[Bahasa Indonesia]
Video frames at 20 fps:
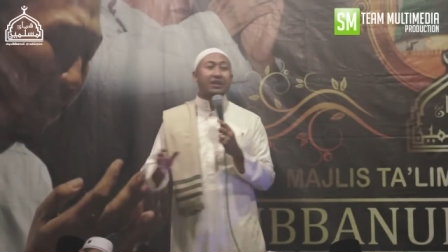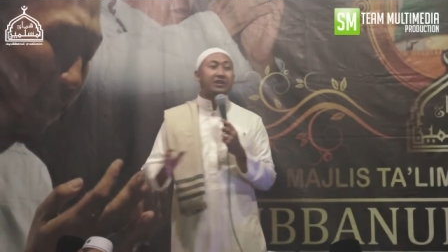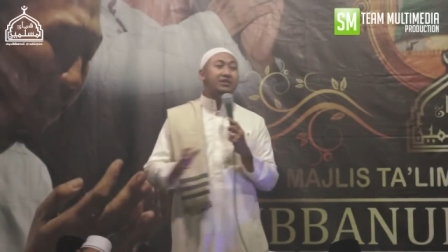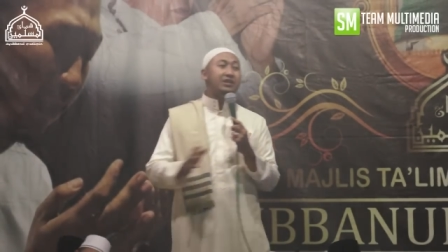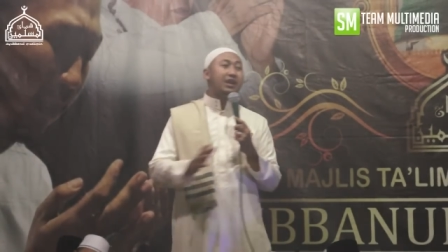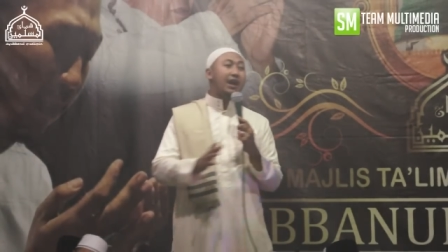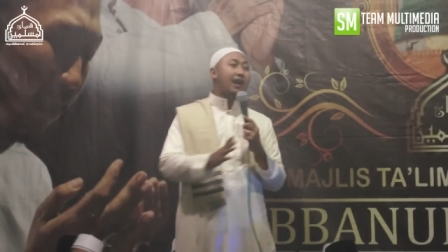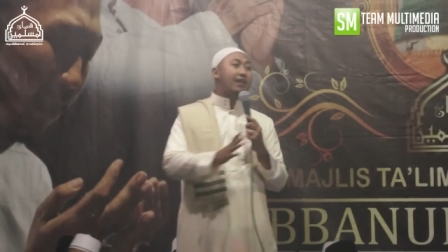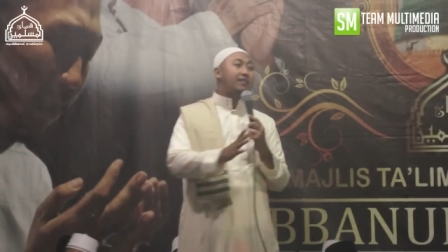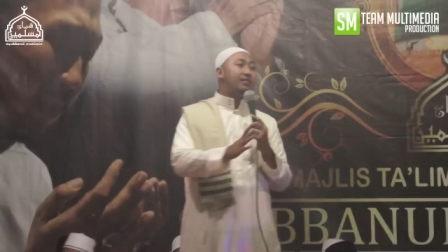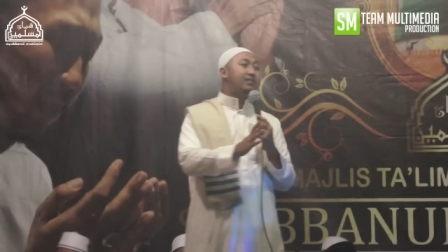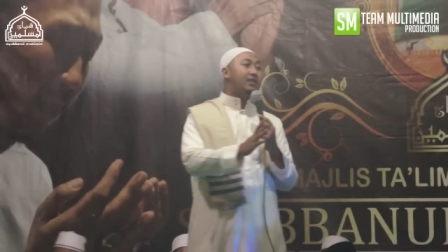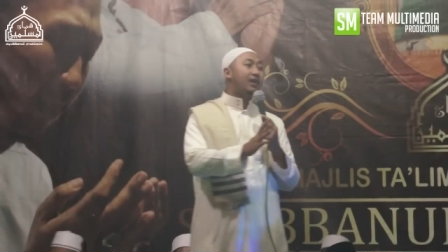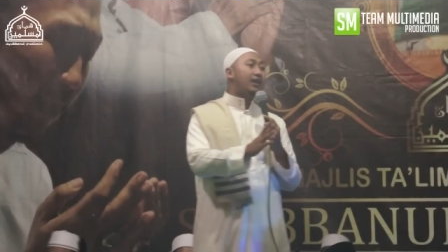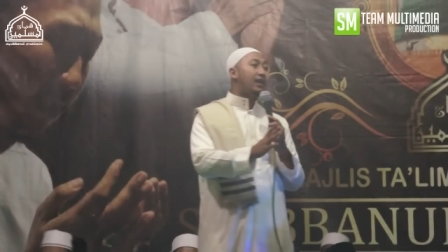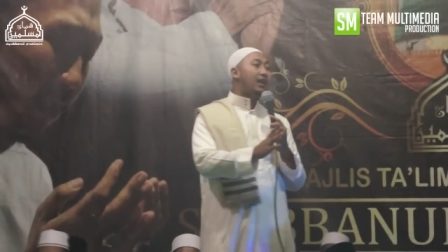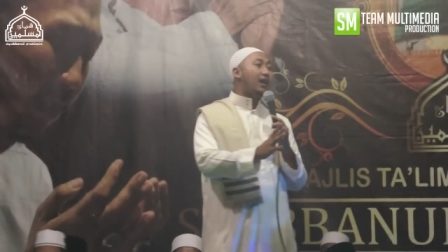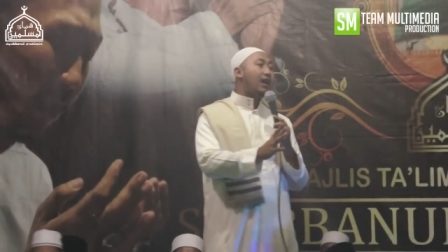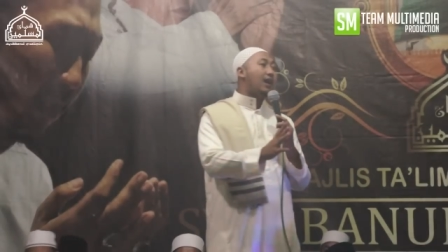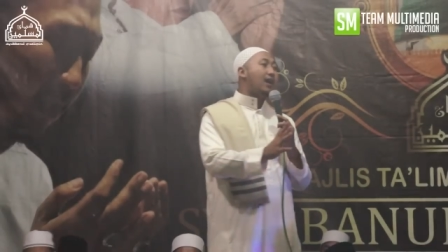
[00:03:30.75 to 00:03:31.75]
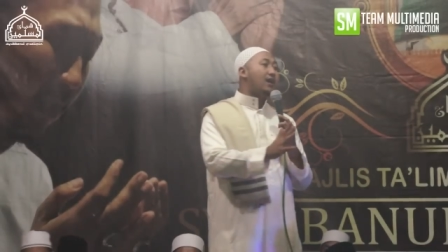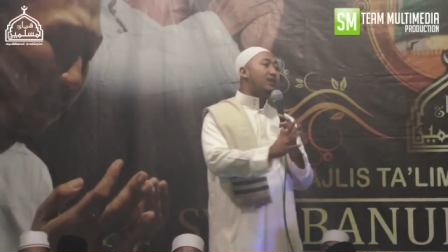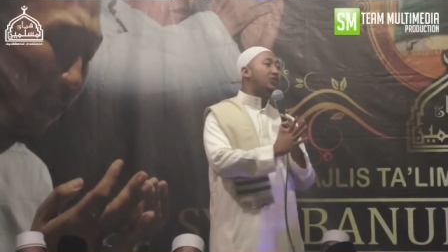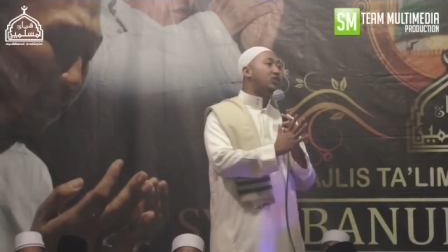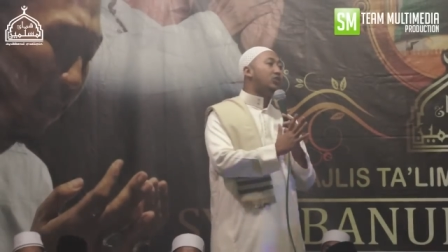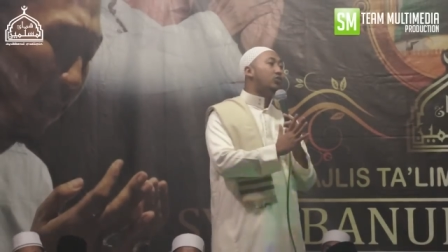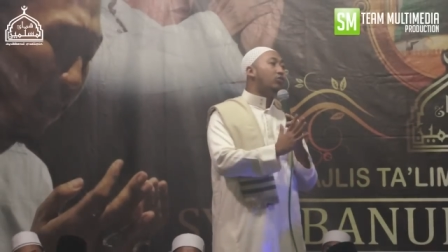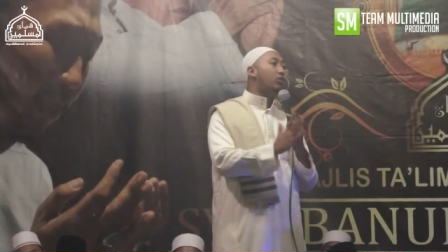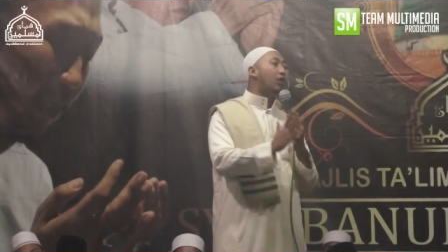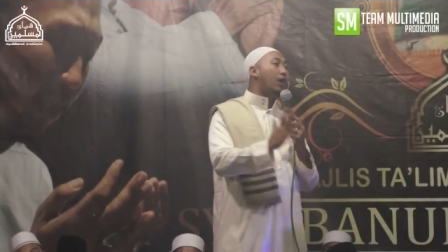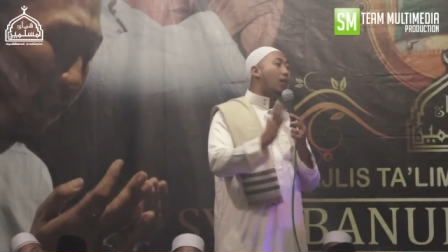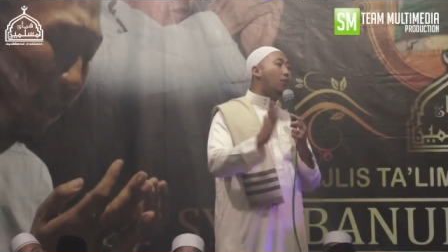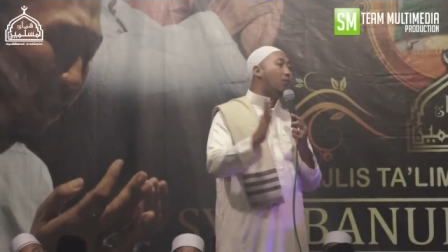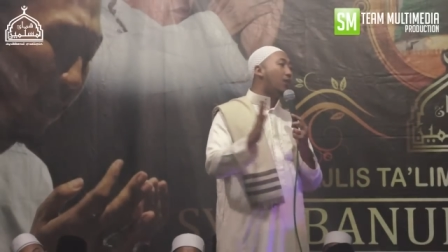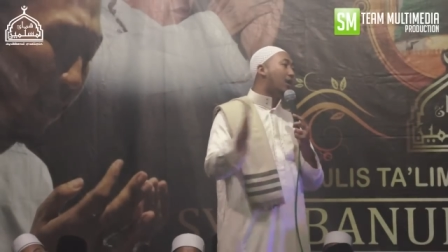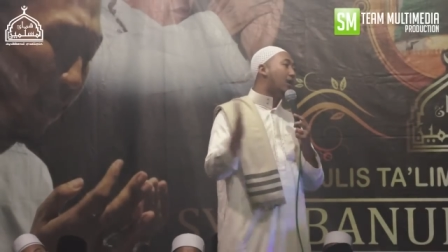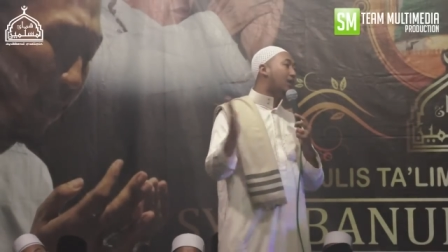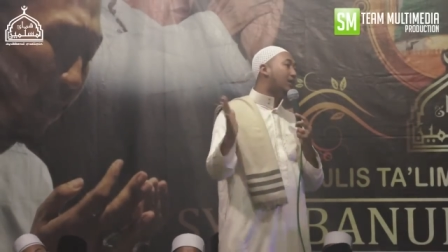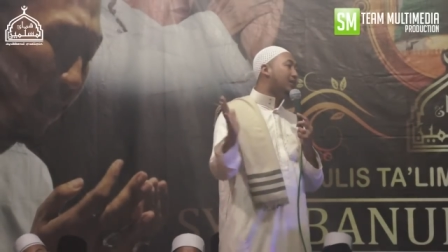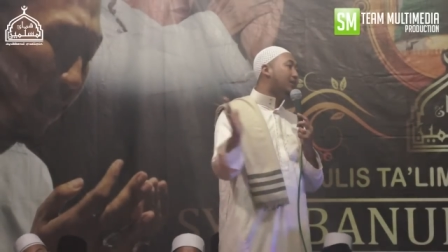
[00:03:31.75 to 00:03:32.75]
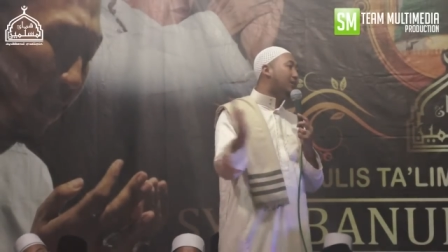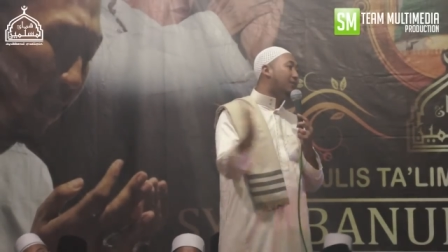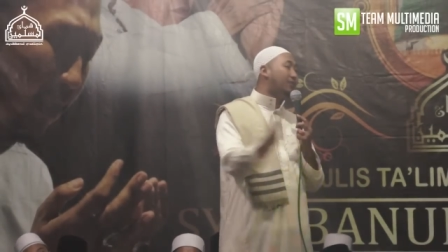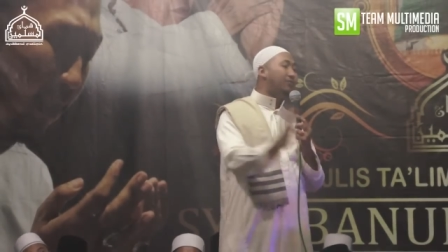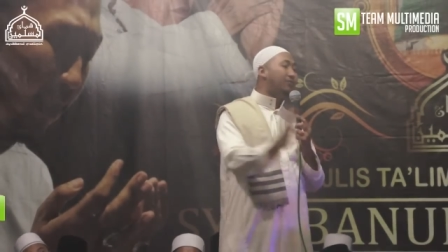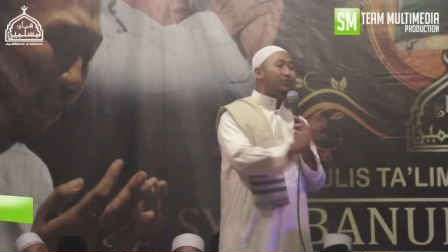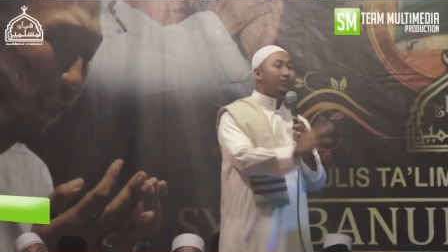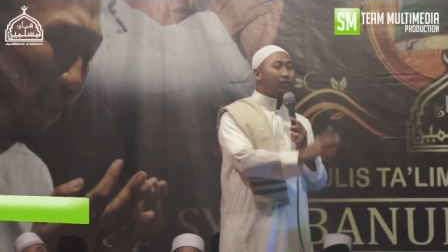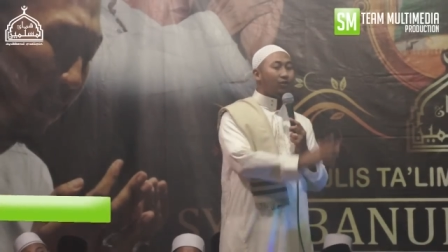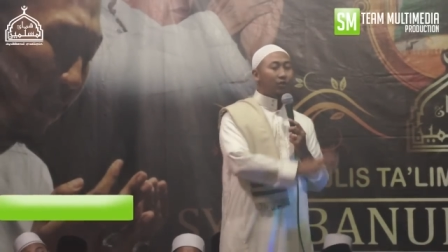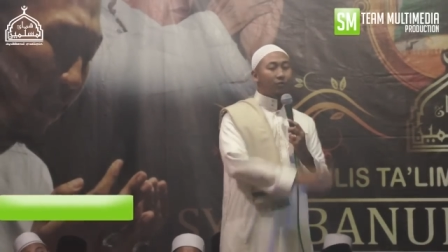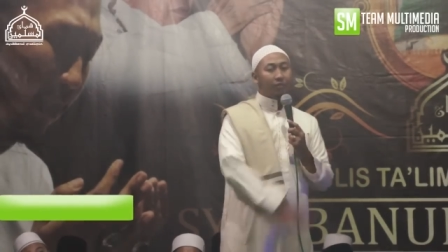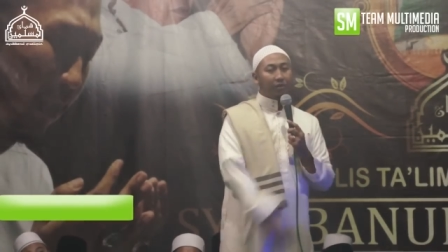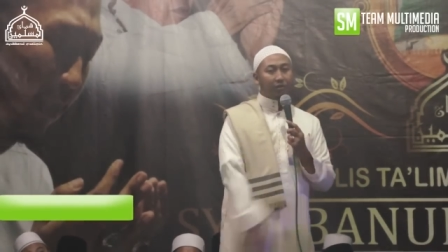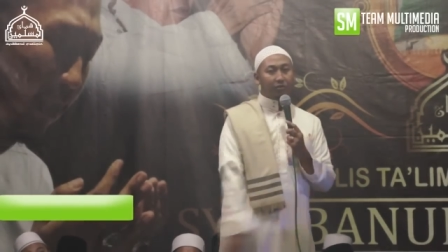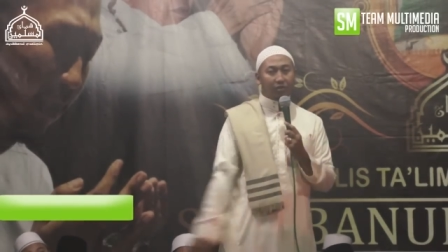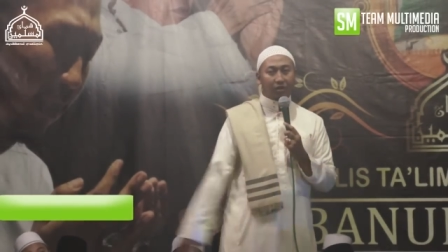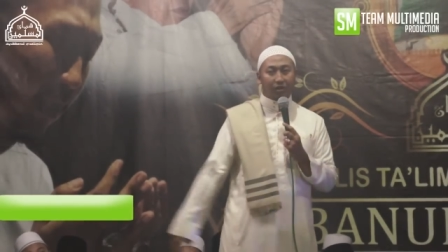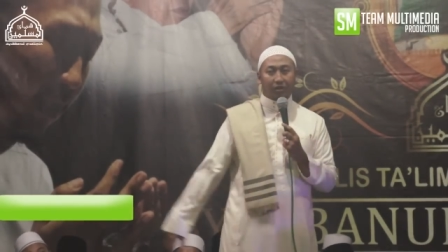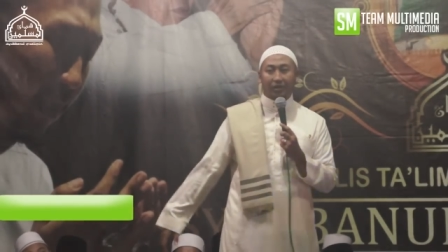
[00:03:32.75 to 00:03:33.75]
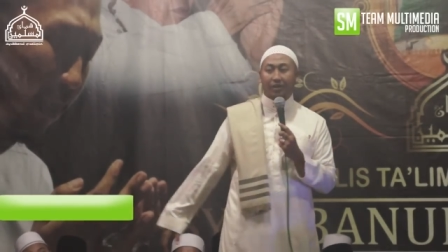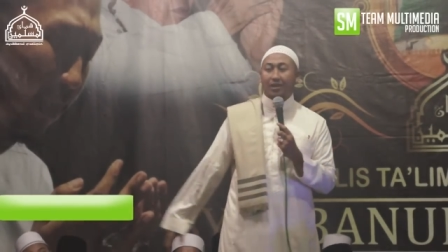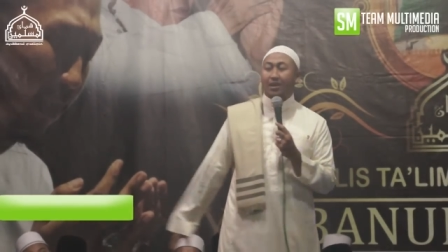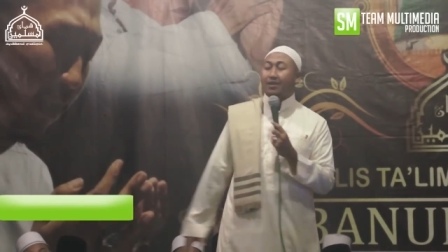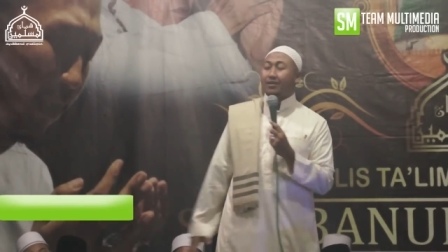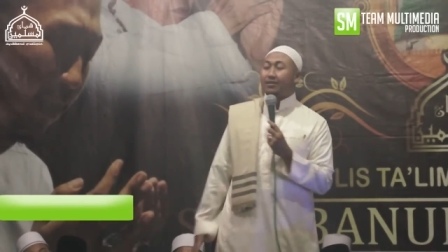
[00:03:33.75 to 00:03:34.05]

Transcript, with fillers: di antara aslul awakhir fi Ramadan